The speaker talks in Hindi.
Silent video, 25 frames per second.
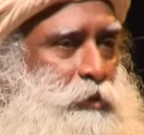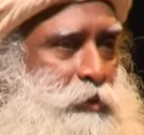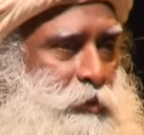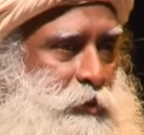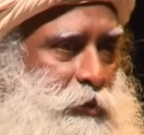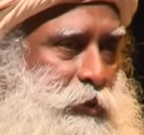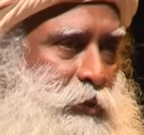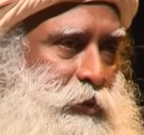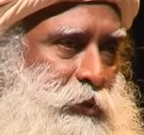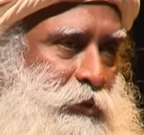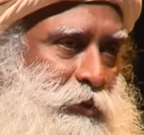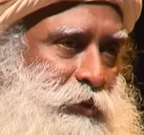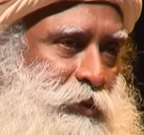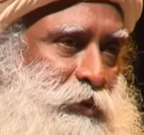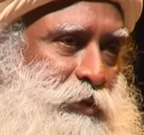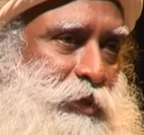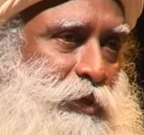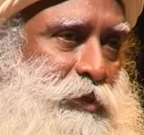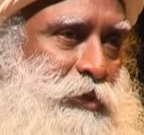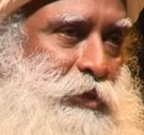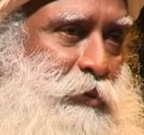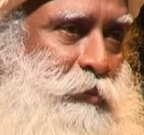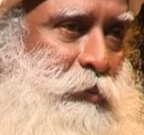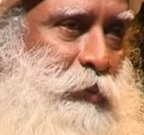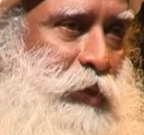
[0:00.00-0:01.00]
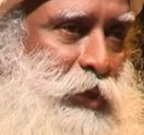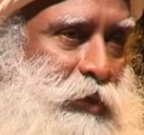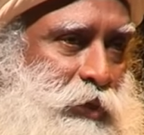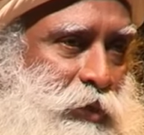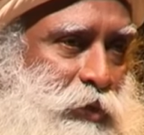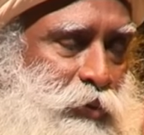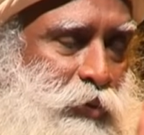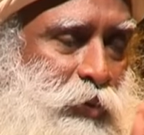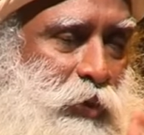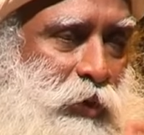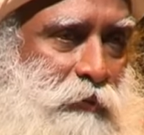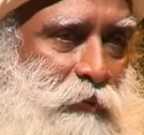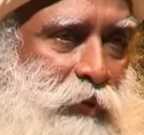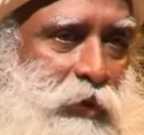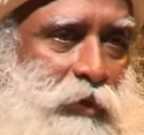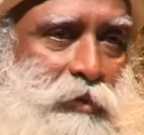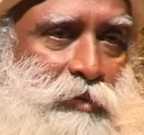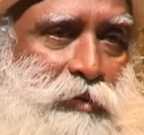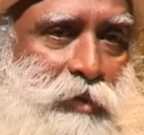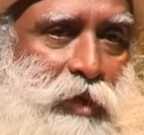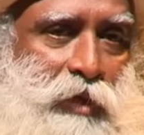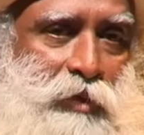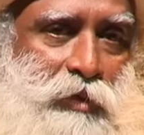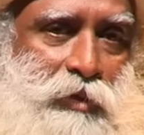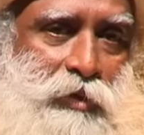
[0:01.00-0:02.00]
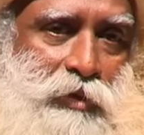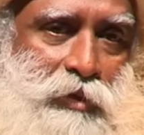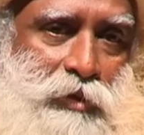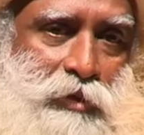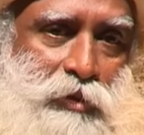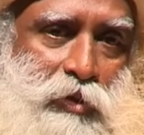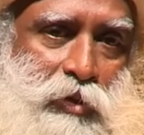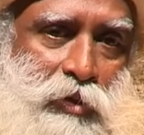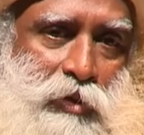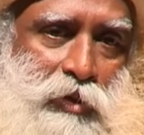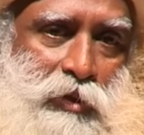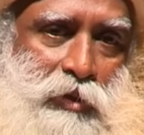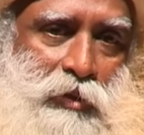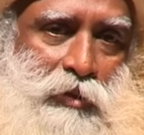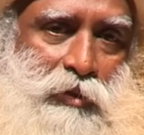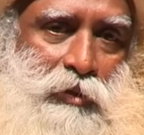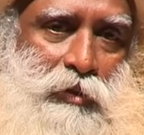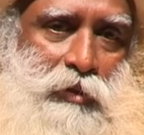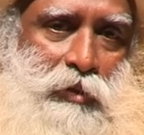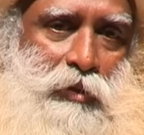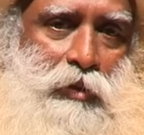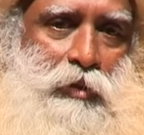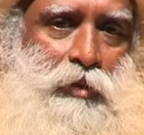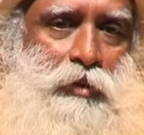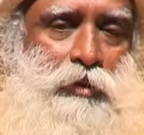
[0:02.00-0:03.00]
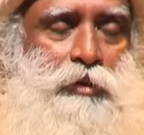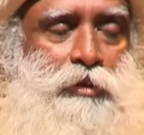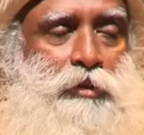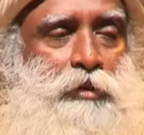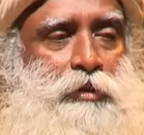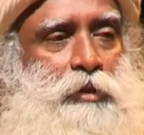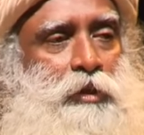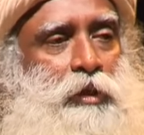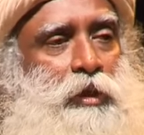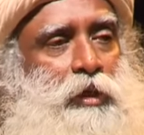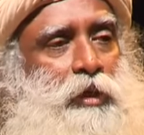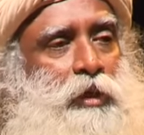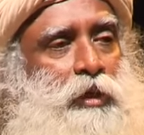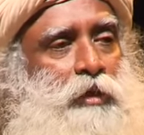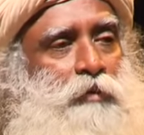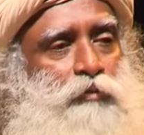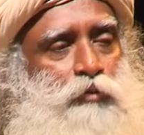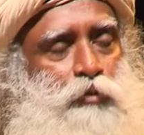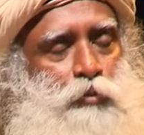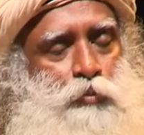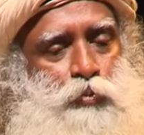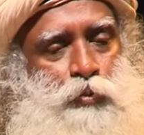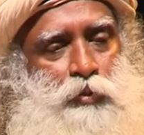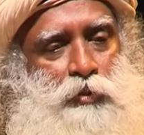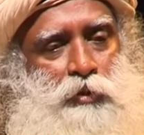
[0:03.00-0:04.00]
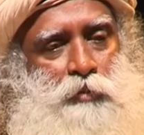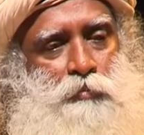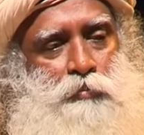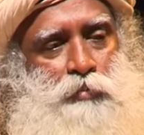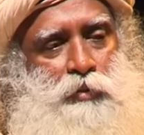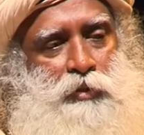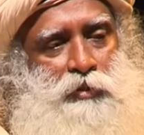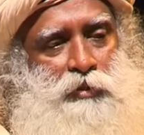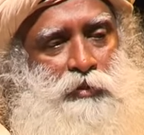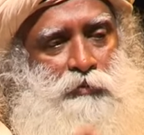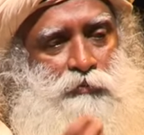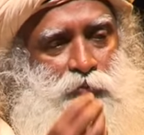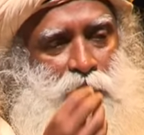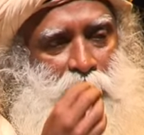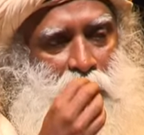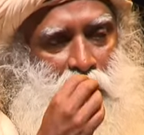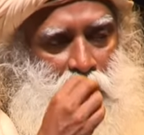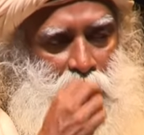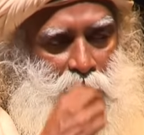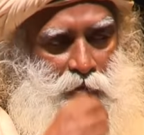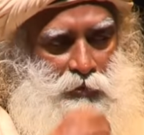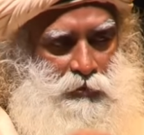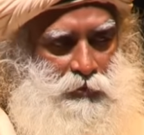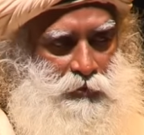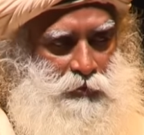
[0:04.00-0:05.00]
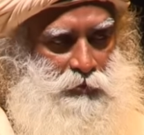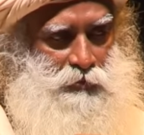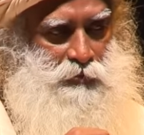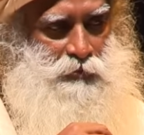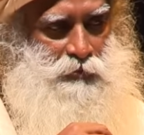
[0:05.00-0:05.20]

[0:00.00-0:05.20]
अब भी इससे कोई फर्क नहीं पड़ता कि आपको चिंता का विकार है फिर भी अगर आप एक गाजर का टुकड़ा